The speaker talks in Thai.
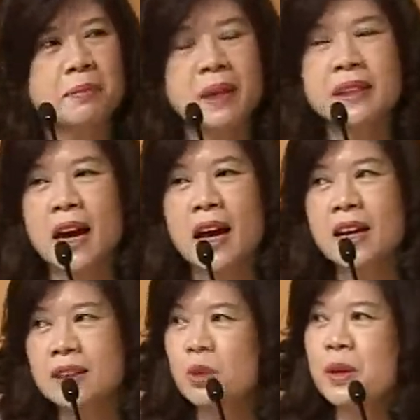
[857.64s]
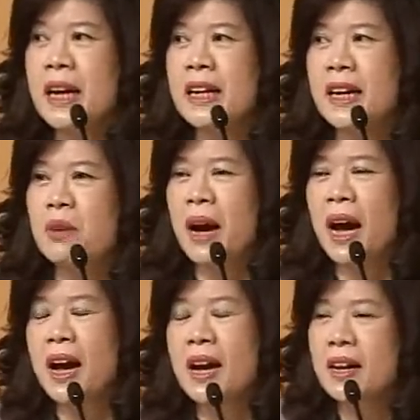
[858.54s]
เพียงแต่ต้องเรียนนะคะ
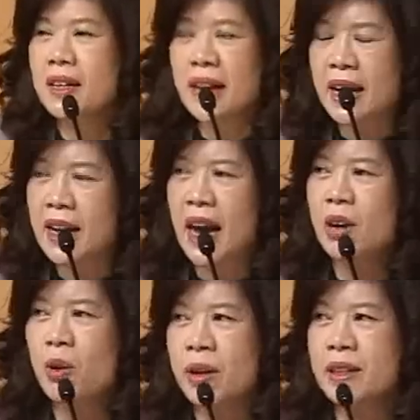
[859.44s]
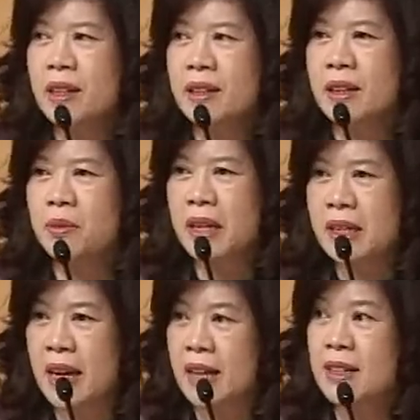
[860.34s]
ว่าในอนาคตถ้าเกิดว่า
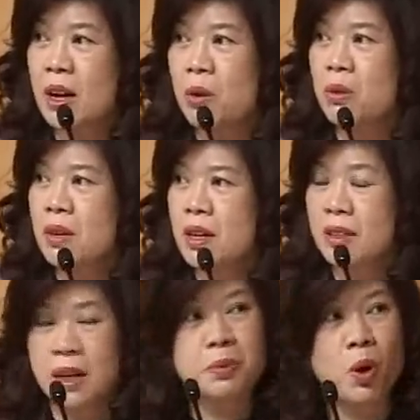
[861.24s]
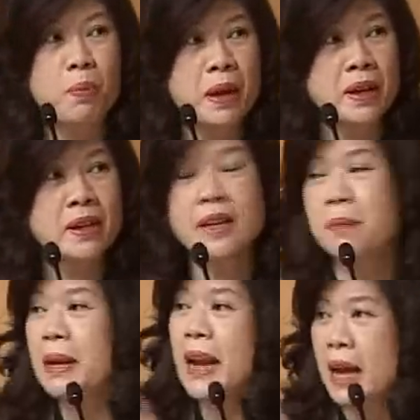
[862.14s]
Index เราเติบโตไปเรื่อ
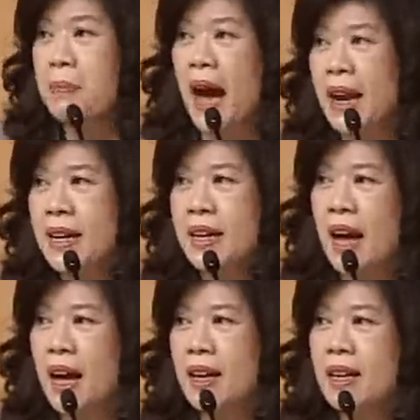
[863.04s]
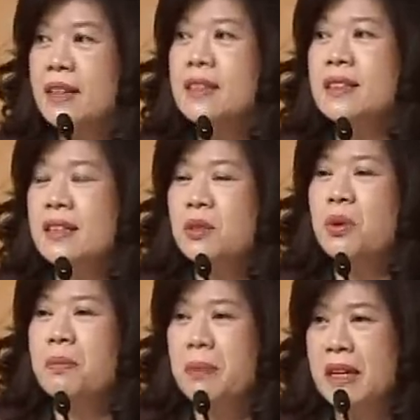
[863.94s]
ยๆเป็นหลายพันนะคะจริงๆ
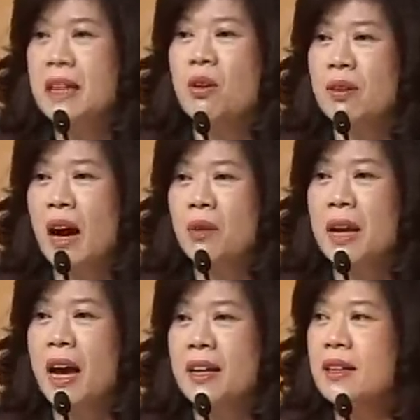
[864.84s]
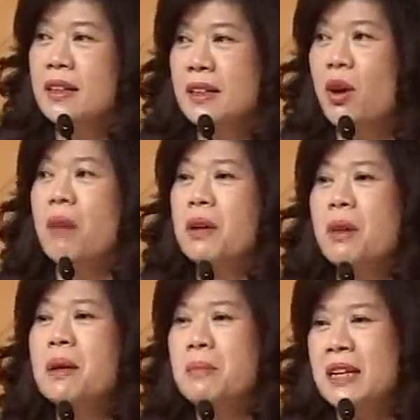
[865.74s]
ตัวมินิของเราเนี่ย อีกหน่อยมัน
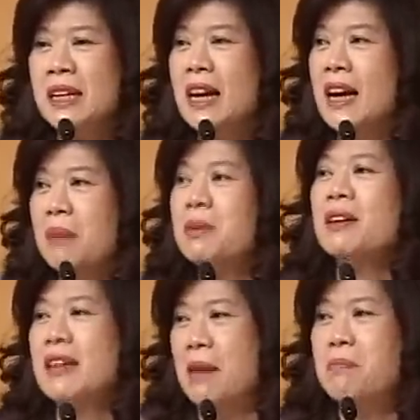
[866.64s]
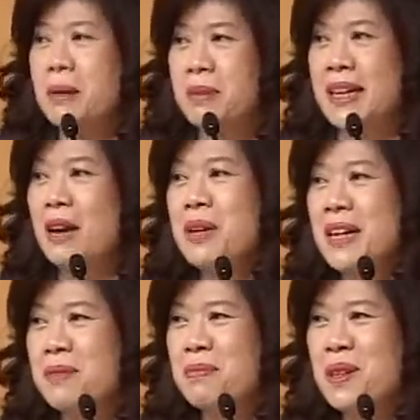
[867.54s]
ก็ไม่มีนี้ค่ะมันก็กลับมาเหมือนเท่า
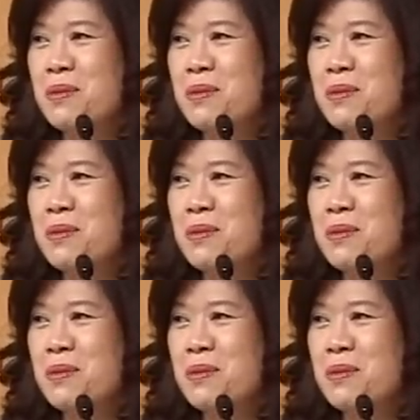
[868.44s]
เดิม